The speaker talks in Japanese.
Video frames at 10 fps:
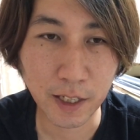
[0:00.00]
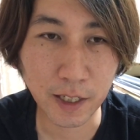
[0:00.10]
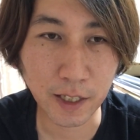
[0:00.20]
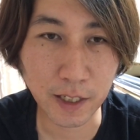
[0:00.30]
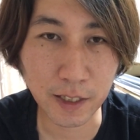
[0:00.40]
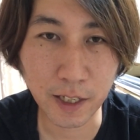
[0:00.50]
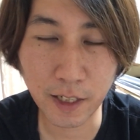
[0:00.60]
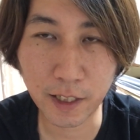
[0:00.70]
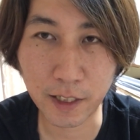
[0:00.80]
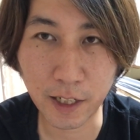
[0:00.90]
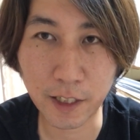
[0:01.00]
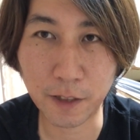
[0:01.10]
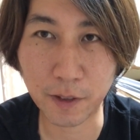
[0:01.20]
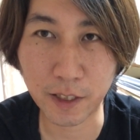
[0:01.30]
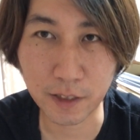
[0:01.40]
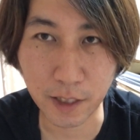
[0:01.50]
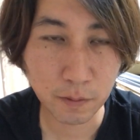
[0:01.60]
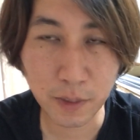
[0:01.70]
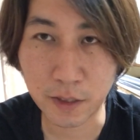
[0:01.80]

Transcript: えー、ならない限りはですね、まあ、